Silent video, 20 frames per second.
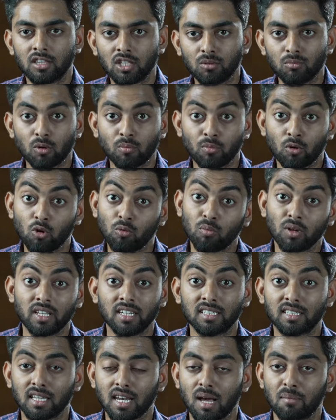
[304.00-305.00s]
திரும்ப போகும்போது
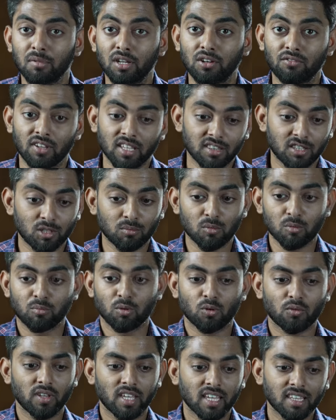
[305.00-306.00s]
எடுத்துக்கலாம் அப்படின்னு திரும்ப
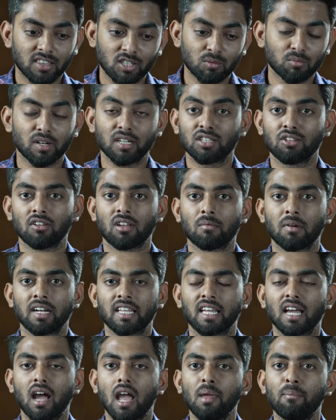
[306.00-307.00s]
போவீங்க திரும்ப எடுத்து வைக்க
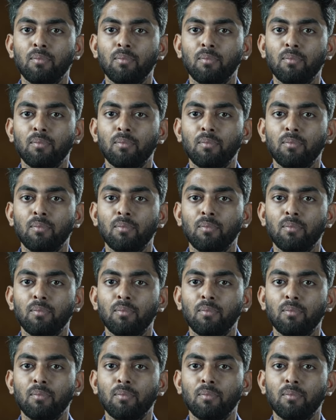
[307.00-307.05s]
மாட்டீங்க